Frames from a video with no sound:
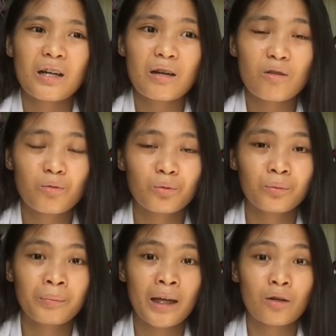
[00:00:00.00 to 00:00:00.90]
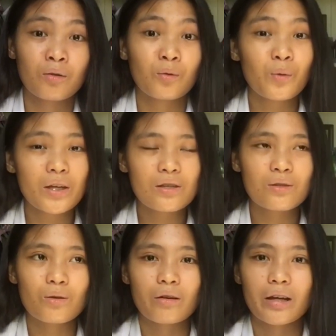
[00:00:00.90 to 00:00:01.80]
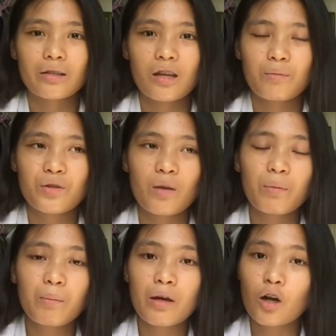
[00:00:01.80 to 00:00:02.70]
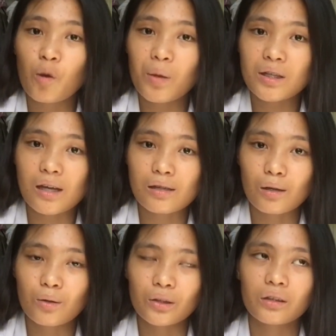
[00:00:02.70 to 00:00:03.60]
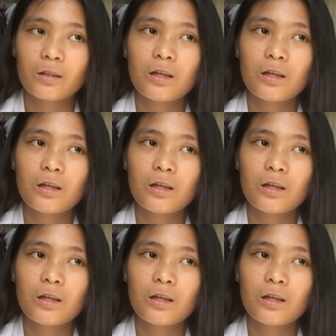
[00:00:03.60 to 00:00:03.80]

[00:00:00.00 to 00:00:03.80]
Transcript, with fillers: Para kung merong quiz or exam, syempre meron ka masasagot.